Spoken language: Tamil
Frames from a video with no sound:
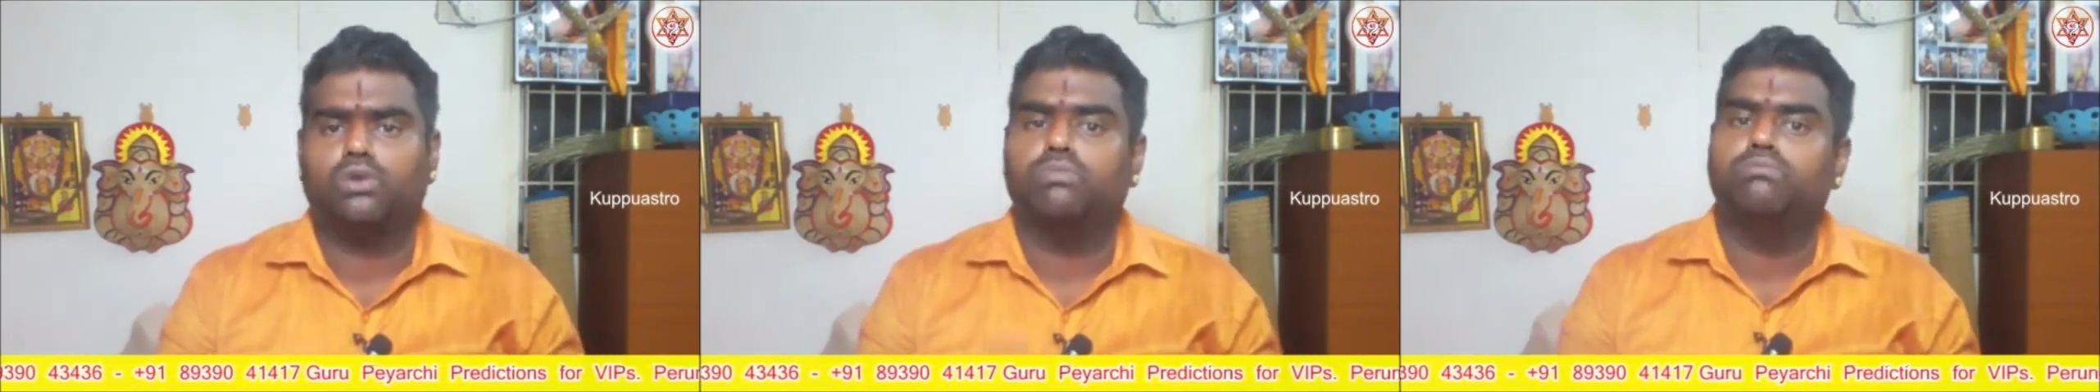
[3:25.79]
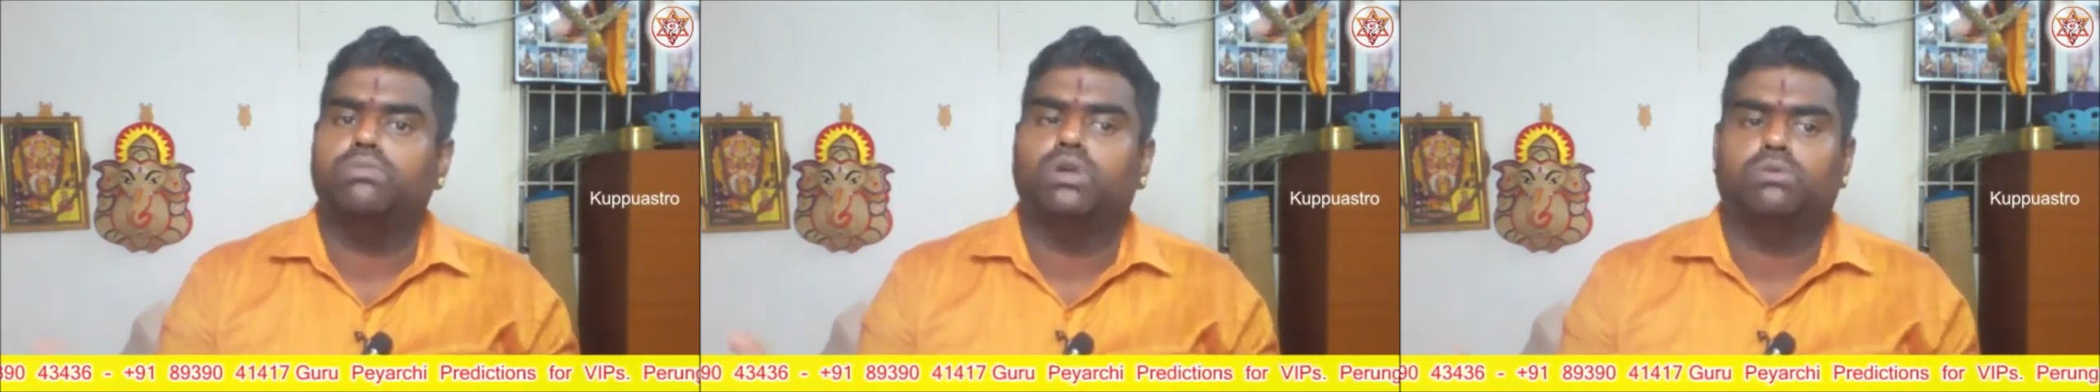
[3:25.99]

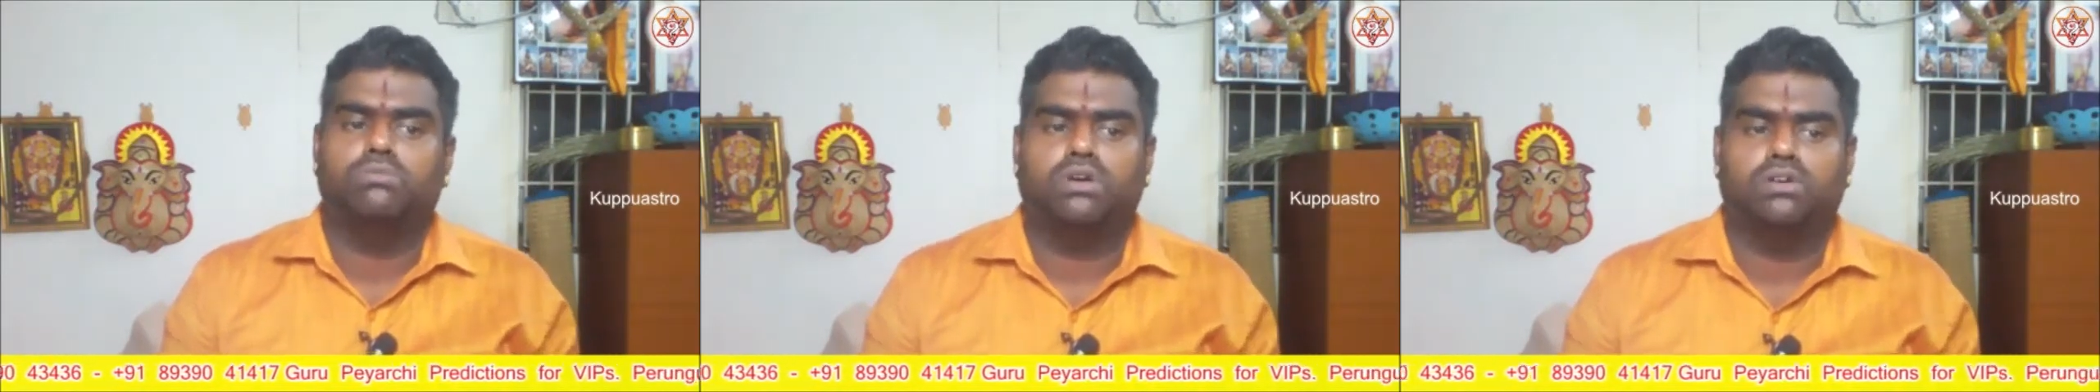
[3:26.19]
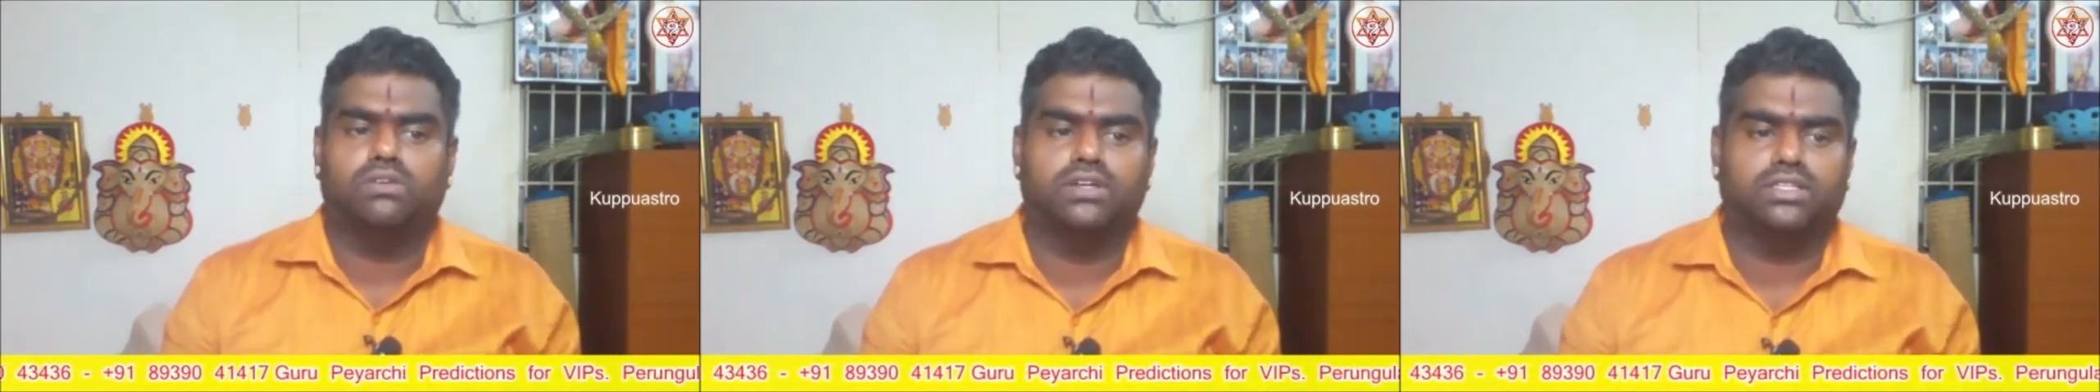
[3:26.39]
ரொம்ப ரொம்ப
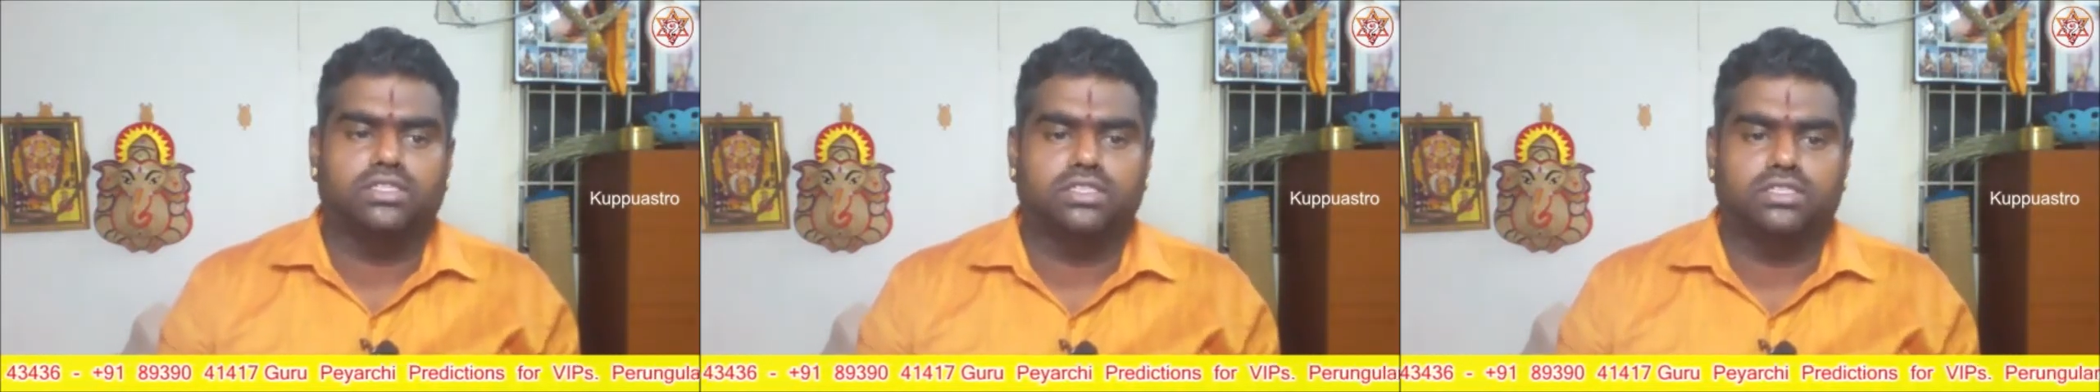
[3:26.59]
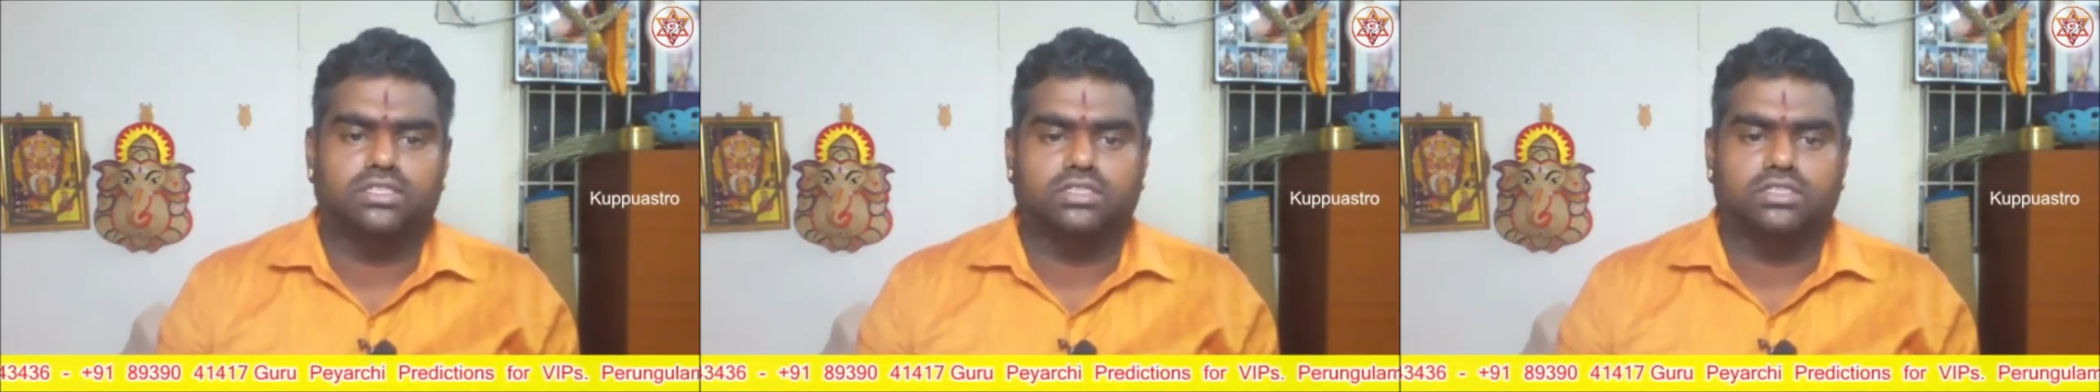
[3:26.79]
அவங்களுக்கு